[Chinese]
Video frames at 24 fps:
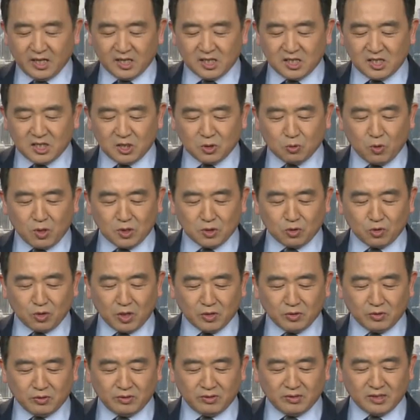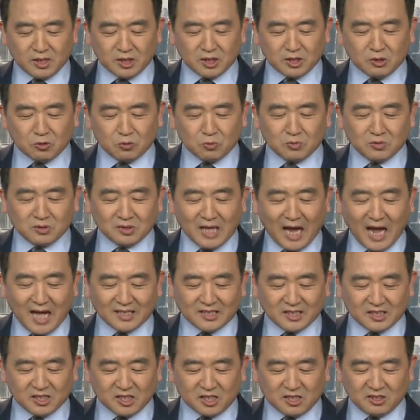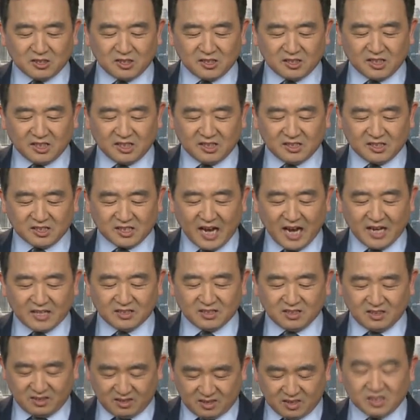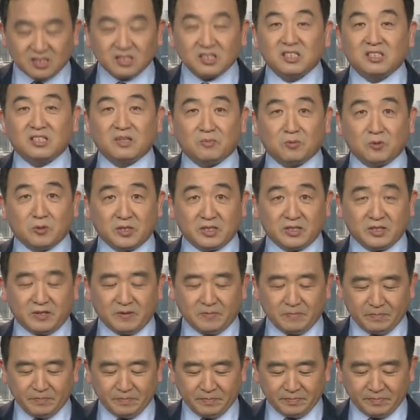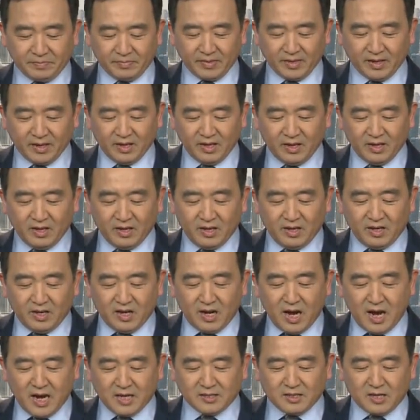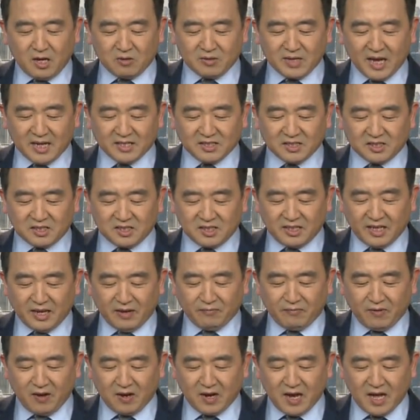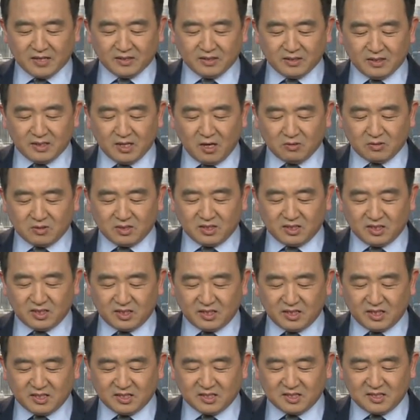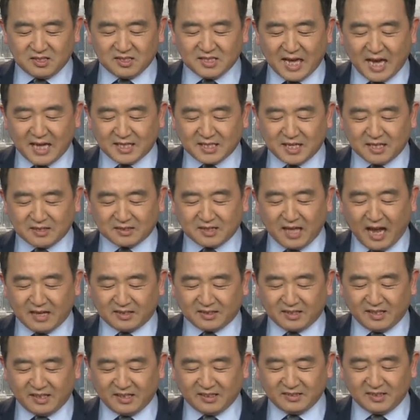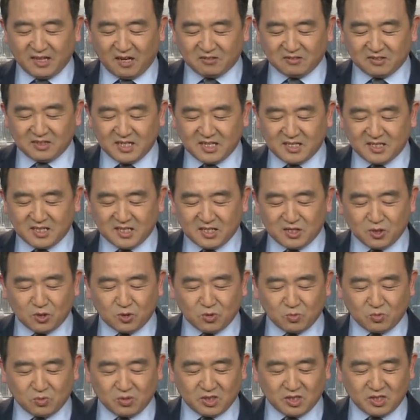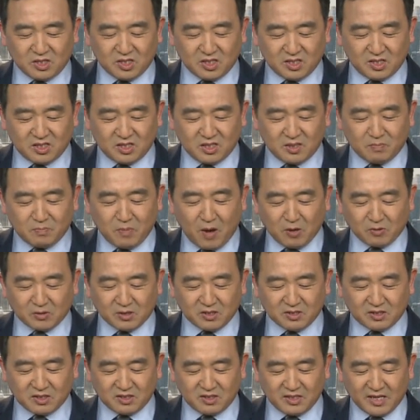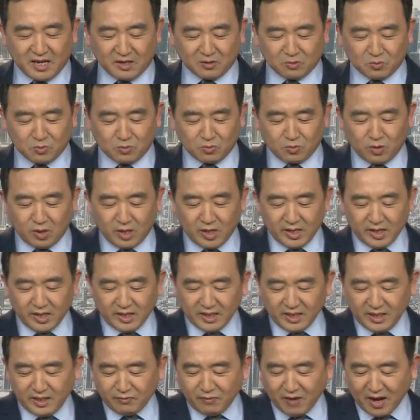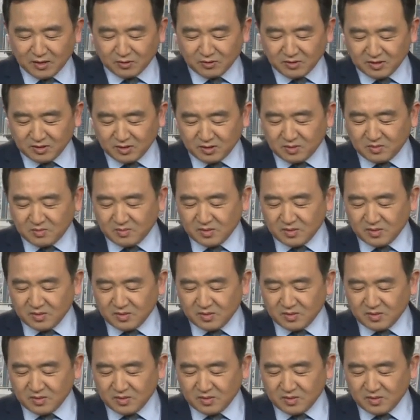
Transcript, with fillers: 事关全局的重大的政治体制改革，这是这么回事。按照改革试点方案，要切实加强党的领导，认真组织实施，保证试点工作依法推行。